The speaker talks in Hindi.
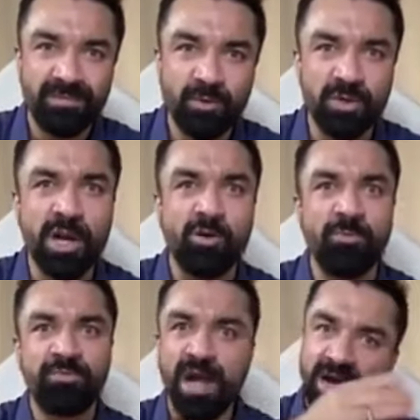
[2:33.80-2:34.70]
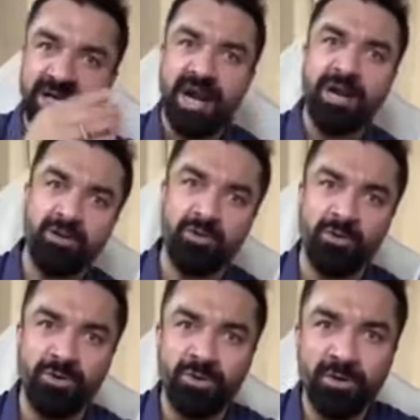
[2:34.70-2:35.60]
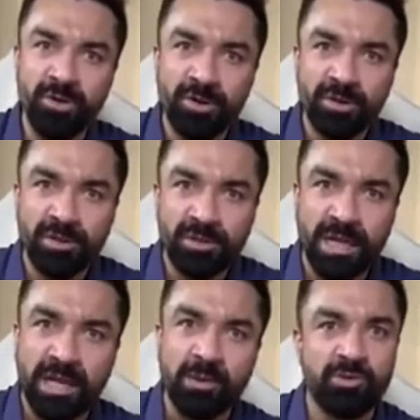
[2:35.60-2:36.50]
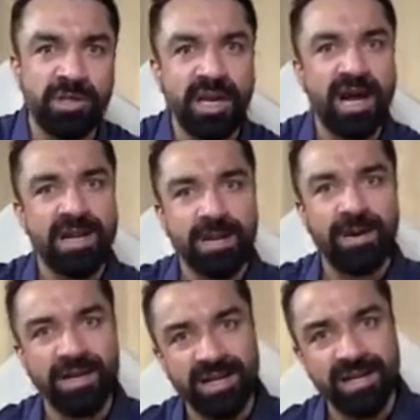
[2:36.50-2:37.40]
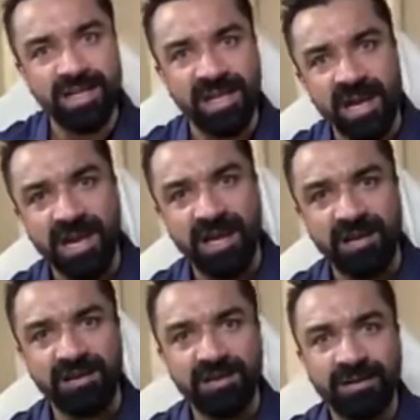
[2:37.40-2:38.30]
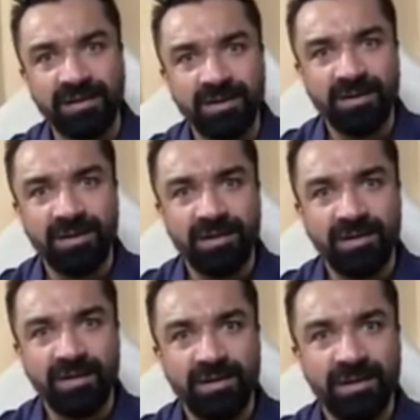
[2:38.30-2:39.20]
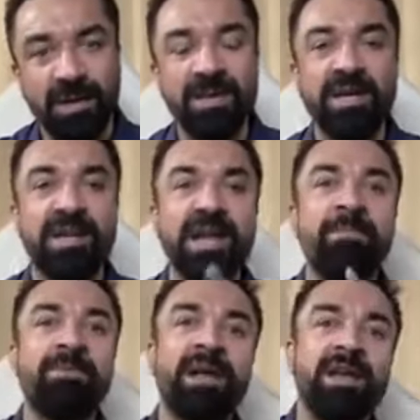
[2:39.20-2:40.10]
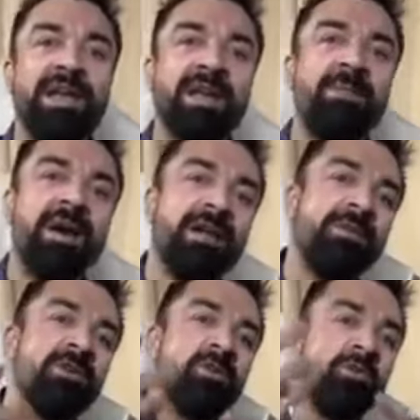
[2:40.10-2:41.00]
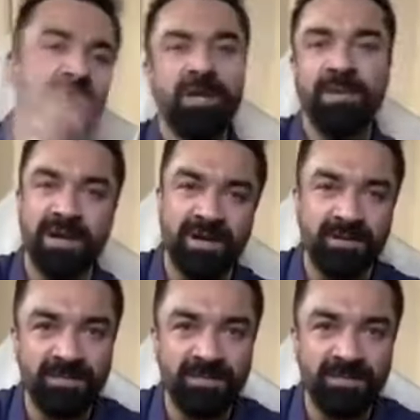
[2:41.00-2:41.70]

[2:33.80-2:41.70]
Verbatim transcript: उसका गुप्तांग काट दो ताकि उसकी आने वाली नस्लें कभी रेप करने के बारे में सोचे भी ना